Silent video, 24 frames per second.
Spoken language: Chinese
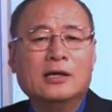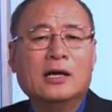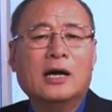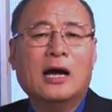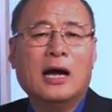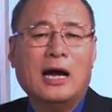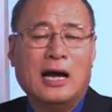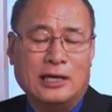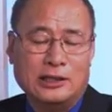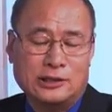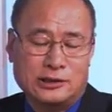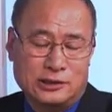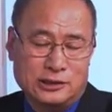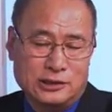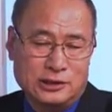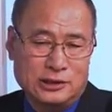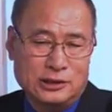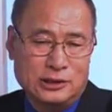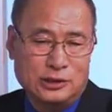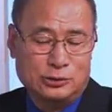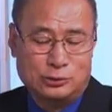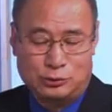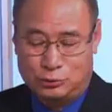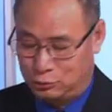还是
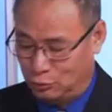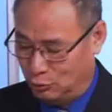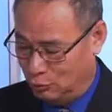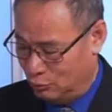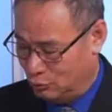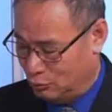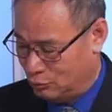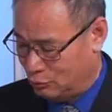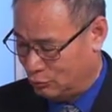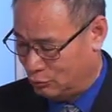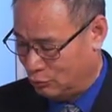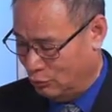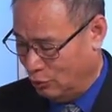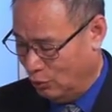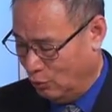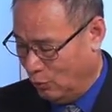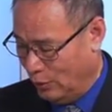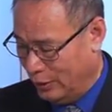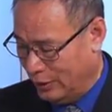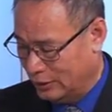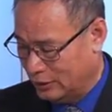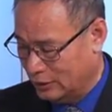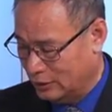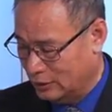一种所
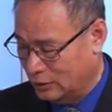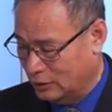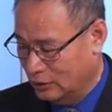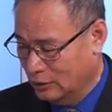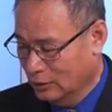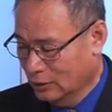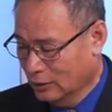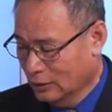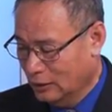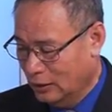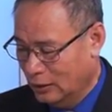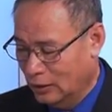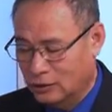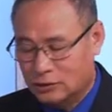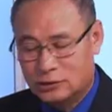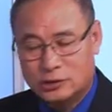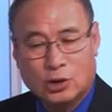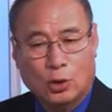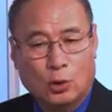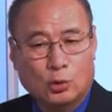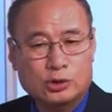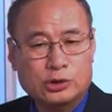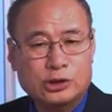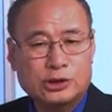谓的
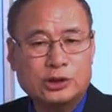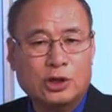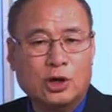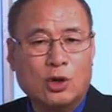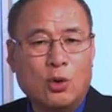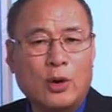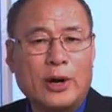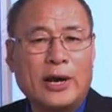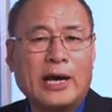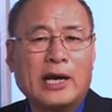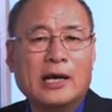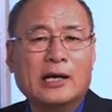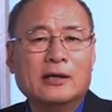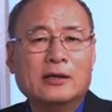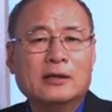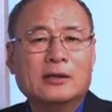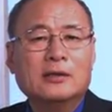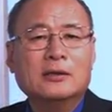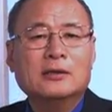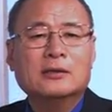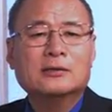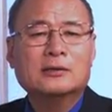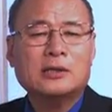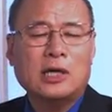仇视社会，
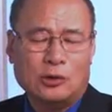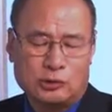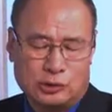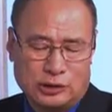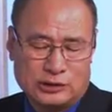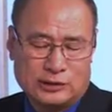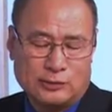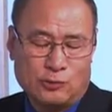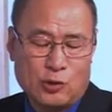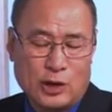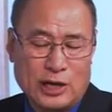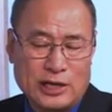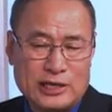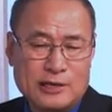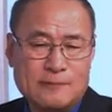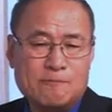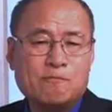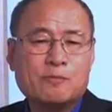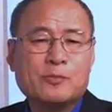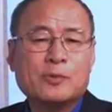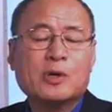到底什么原因？